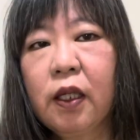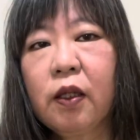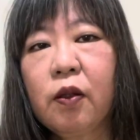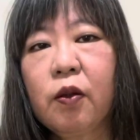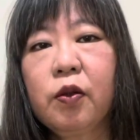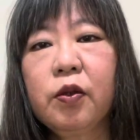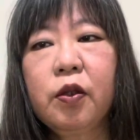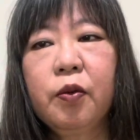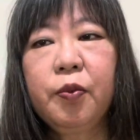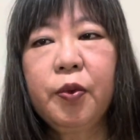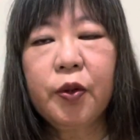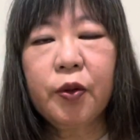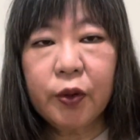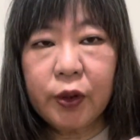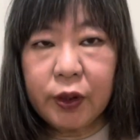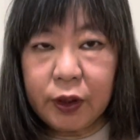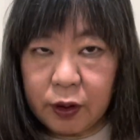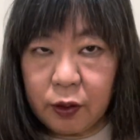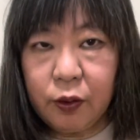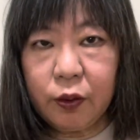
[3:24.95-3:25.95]
この
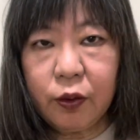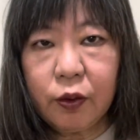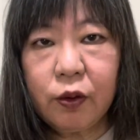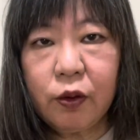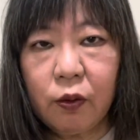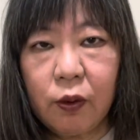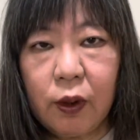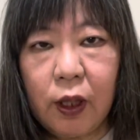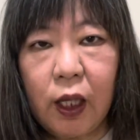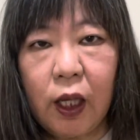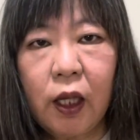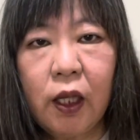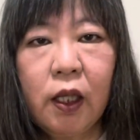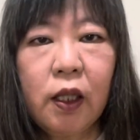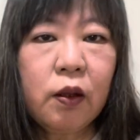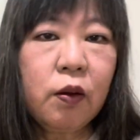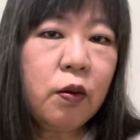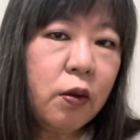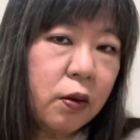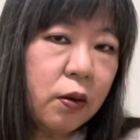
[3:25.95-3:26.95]
病気というのは
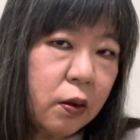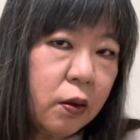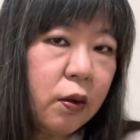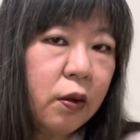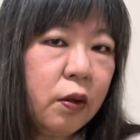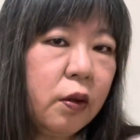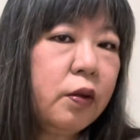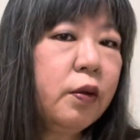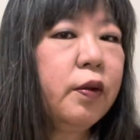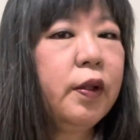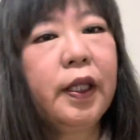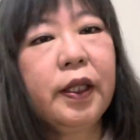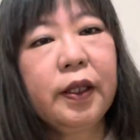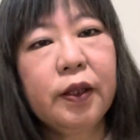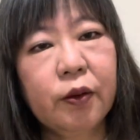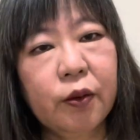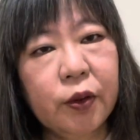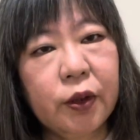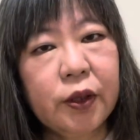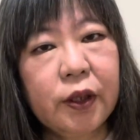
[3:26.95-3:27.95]
心と連
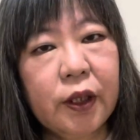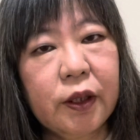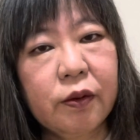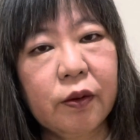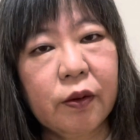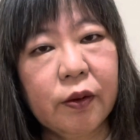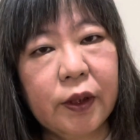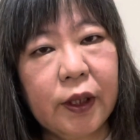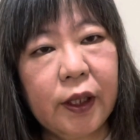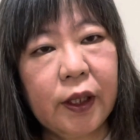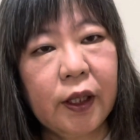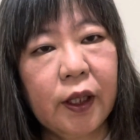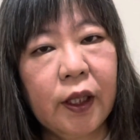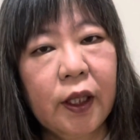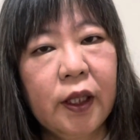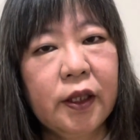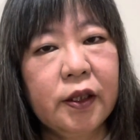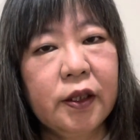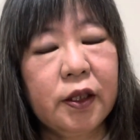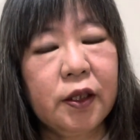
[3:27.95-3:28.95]
動しているので
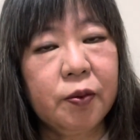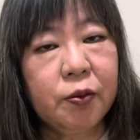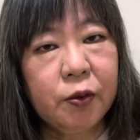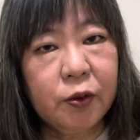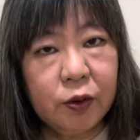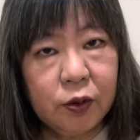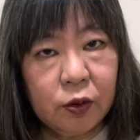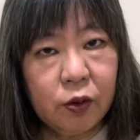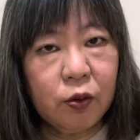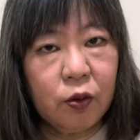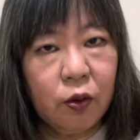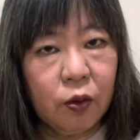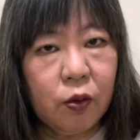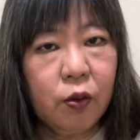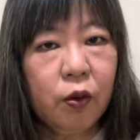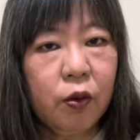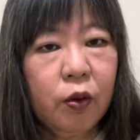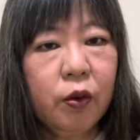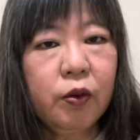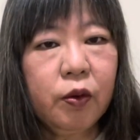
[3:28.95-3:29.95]
自分の
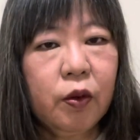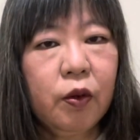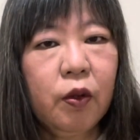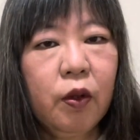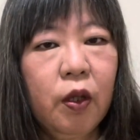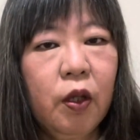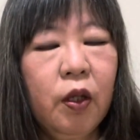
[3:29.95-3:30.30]
心の